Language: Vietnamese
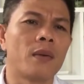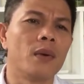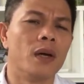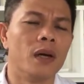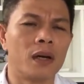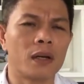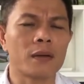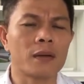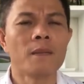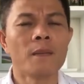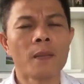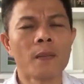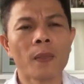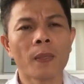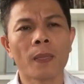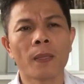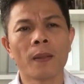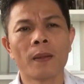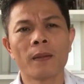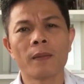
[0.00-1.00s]
nếu được
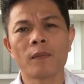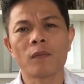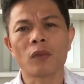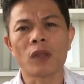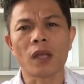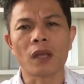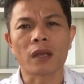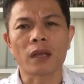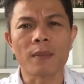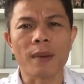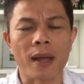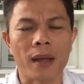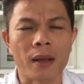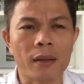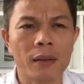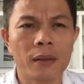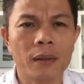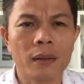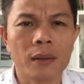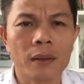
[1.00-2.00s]
thì các
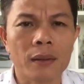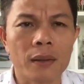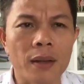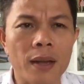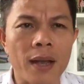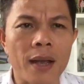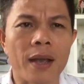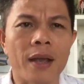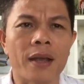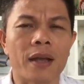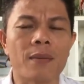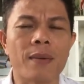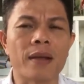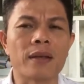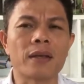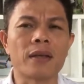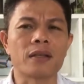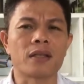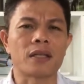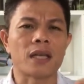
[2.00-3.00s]
bạn nghe các
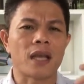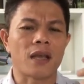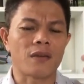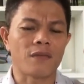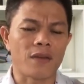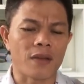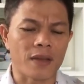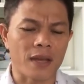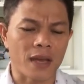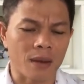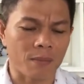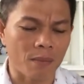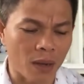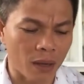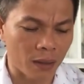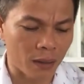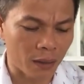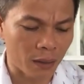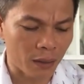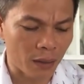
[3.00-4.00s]
bạn chia sẻ về nhà
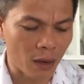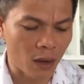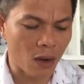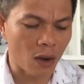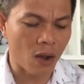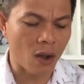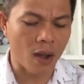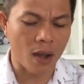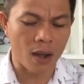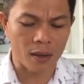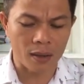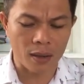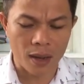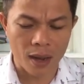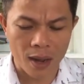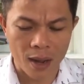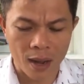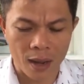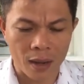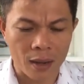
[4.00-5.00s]
mình hoặc
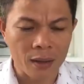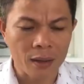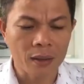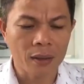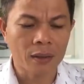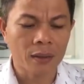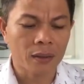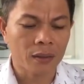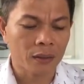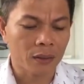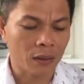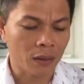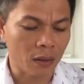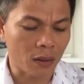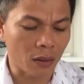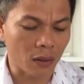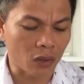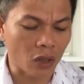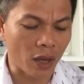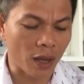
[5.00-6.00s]
là
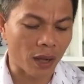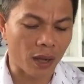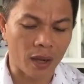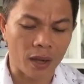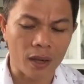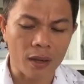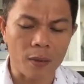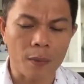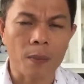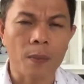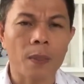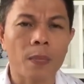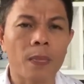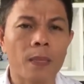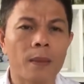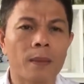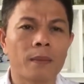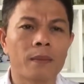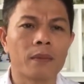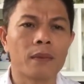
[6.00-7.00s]
có thể
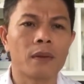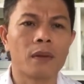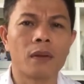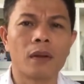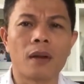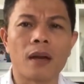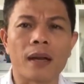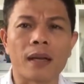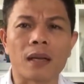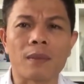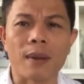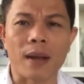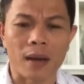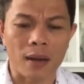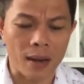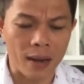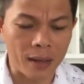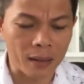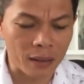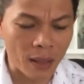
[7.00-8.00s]
là các
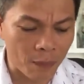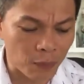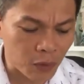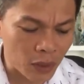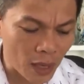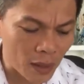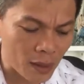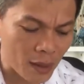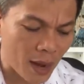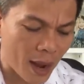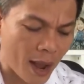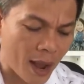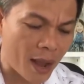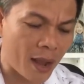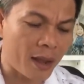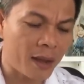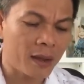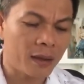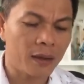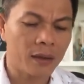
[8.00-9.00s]
bạn lấy tập sách
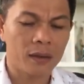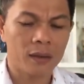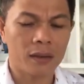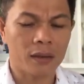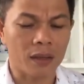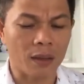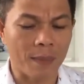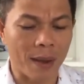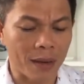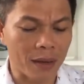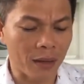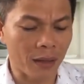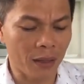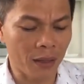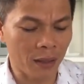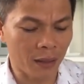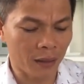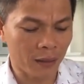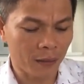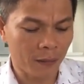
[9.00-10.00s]
ra các bạn
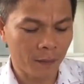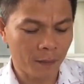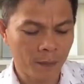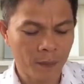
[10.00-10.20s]
ghi